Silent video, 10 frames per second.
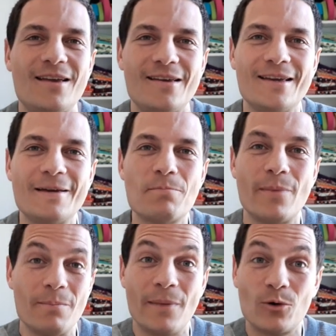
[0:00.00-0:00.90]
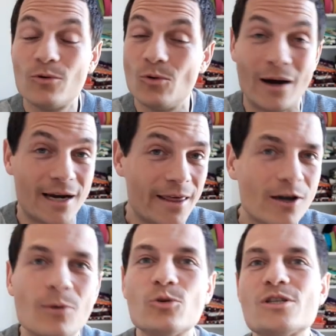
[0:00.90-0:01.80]
eh, lo
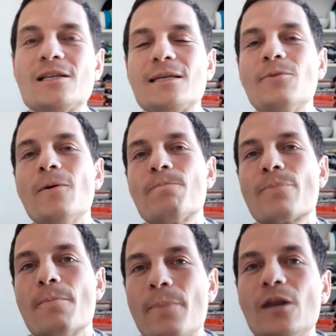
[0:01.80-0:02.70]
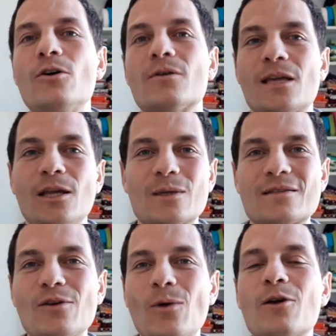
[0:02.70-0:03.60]
agradezco muchísimo, pero quiero
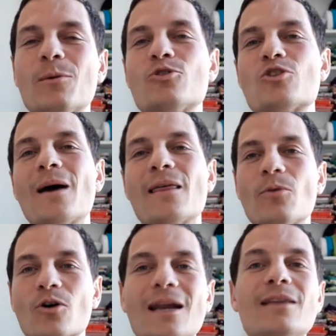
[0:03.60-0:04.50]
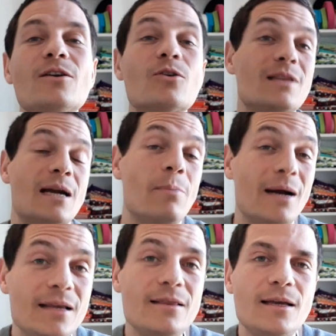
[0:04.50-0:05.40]
hacerlo algo mucho más democrático y
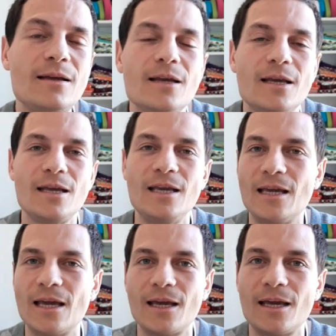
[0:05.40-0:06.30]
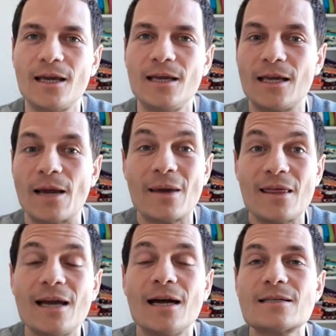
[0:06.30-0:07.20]
transparente y que, y que me
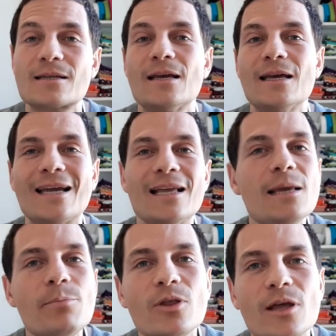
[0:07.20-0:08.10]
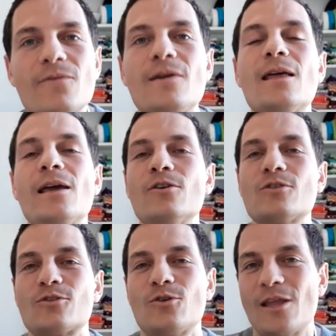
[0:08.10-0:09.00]
digas qué tipo de
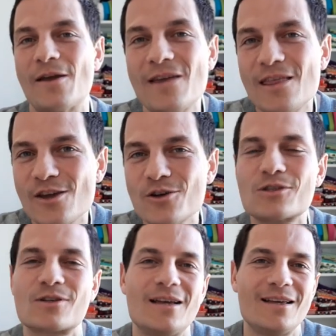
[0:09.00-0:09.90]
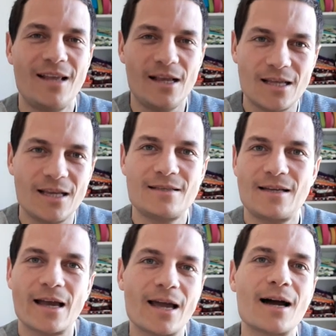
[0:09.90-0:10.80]
videos o de vídeos te
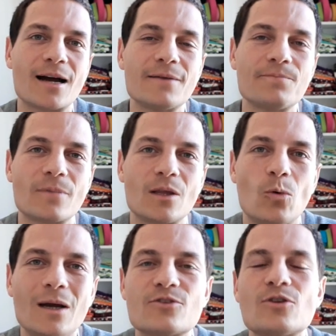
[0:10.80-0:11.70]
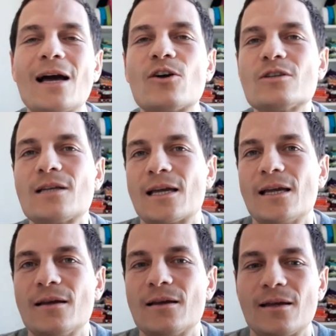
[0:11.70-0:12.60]
interesa que haga, cuáles son las cosas
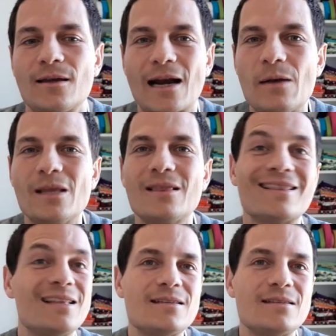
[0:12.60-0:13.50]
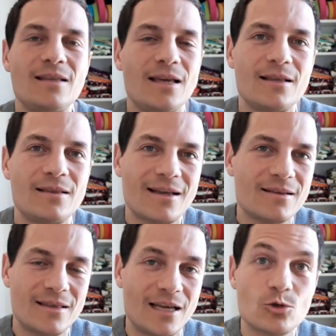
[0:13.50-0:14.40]
que, que realmente a ti te,
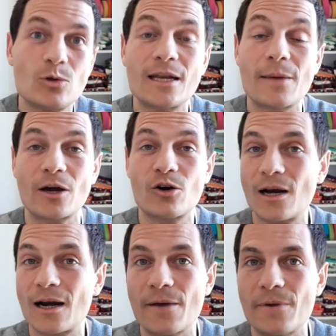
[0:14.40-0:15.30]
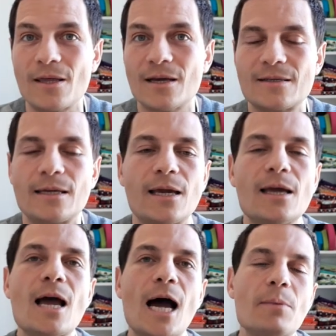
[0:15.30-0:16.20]
te, ayudan a mejorar la vida. Así
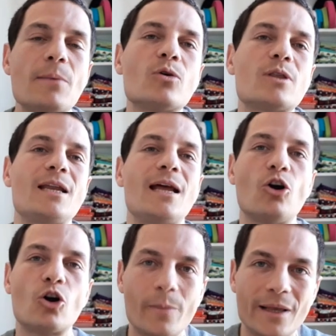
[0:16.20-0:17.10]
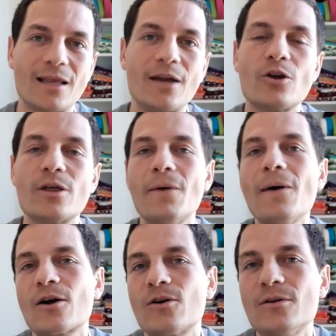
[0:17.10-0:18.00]
que a mí me gustaría en los comentarios de
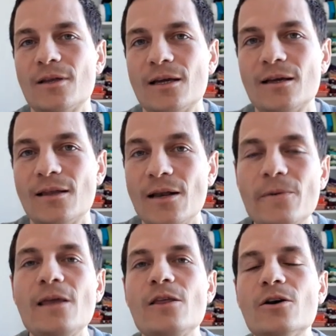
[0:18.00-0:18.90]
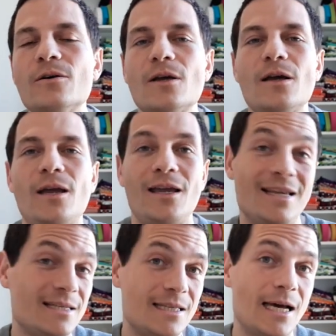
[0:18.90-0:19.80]
abajo del vídeo, en
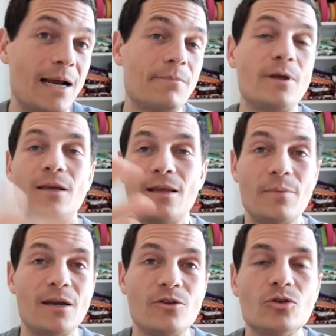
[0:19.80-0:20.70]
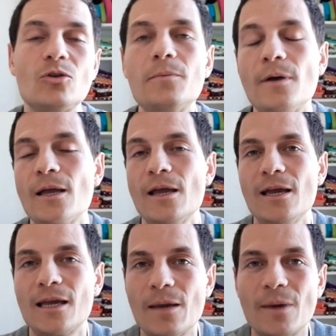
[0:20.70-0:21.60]
Instagram y también en YouTube,
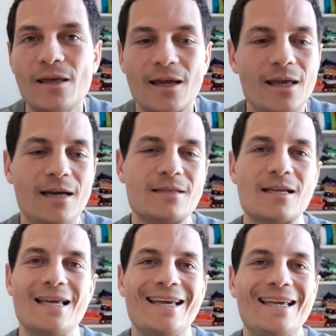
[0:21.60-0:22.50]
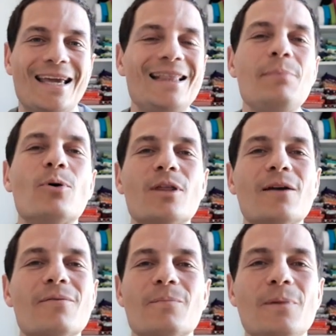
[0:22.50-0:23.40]
que me dijeras qué tipo
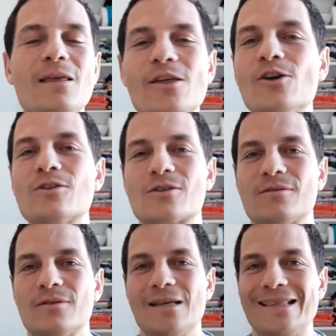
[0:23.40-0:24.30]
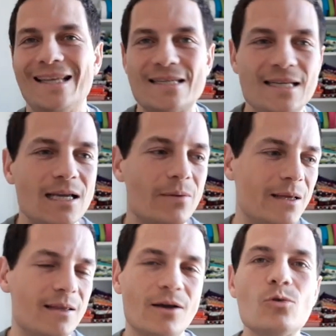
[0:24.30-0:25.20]
de vídeos te
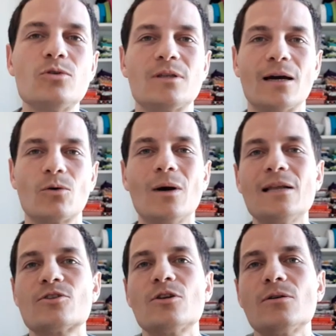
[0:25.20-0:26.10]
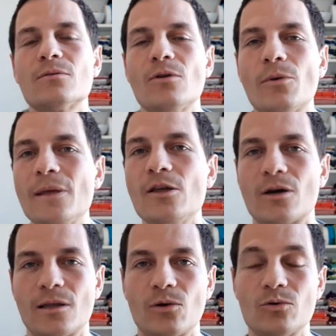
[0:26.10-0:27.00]
sirven, te gustan, cuáles son los vídeos
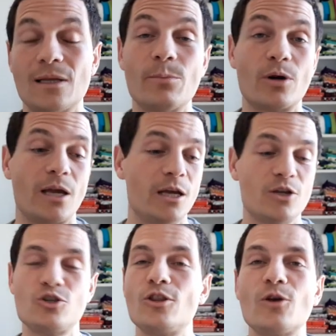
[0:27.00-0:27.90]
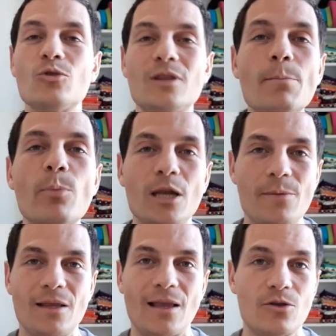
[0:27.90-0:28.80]
que te gustan, porque yo tengo un tiempo
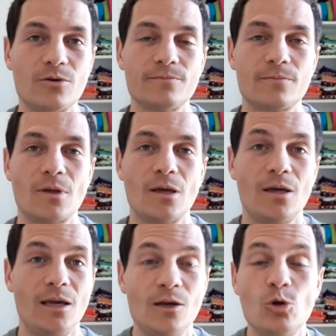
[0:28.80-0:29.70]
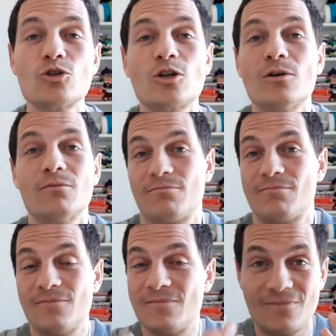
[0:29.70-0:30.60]
limitado.
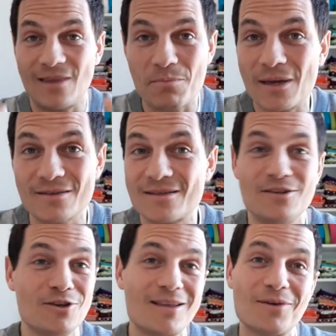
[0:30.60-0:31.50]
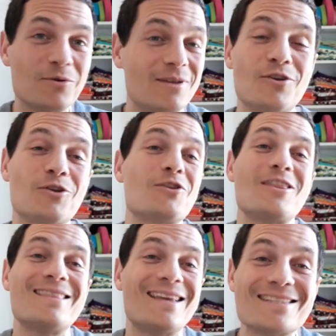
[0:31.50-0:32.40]
Incluso también, si no te gustan o no
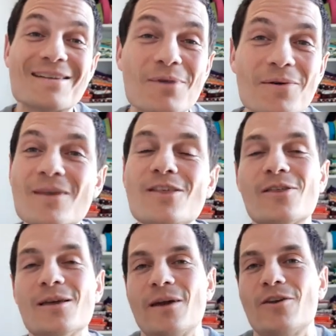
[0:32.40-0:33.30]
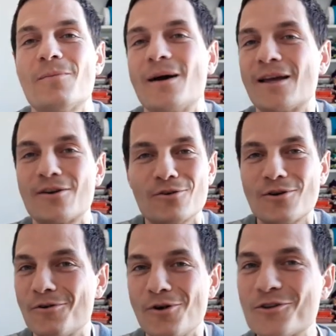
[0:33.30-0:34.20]
te interesan mis vídeos, dime no, Mariano,
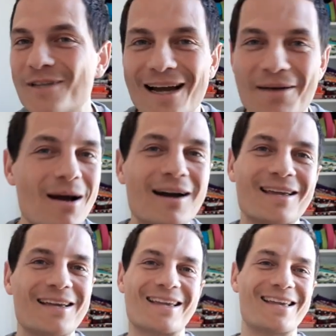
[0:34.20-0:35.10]
no, no los hagas más que,